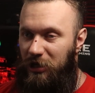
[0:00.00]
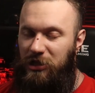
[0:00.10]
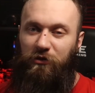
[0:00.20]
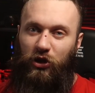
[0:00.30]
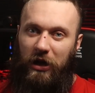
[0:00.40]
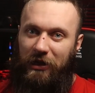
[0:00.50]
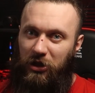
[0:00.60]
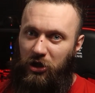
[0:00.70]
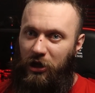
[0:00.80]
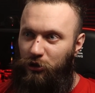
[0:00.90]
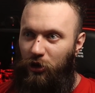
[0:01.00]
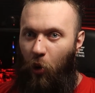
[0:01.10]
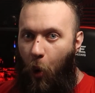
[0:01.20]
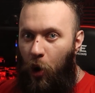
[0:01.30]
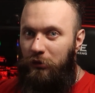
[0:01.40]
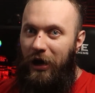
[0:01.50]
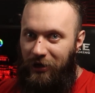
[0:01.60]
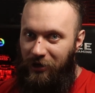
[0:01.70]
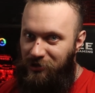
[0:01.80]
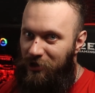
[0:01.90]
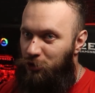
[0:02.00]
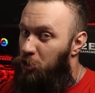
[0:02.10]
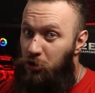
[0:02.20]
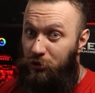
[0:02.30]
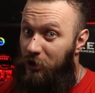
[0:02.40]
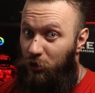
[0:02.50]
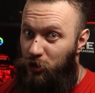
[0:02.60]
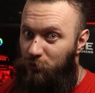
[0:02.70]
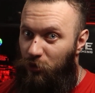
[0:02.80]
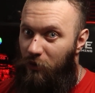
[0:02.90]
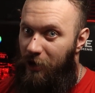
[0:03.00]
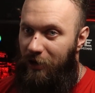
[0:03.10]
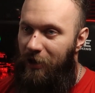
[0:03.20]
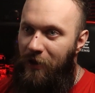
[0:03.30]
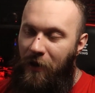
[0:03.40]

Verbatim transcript: Есть видеокарточки, которые около RRC, чуть-чуть дороже буквально.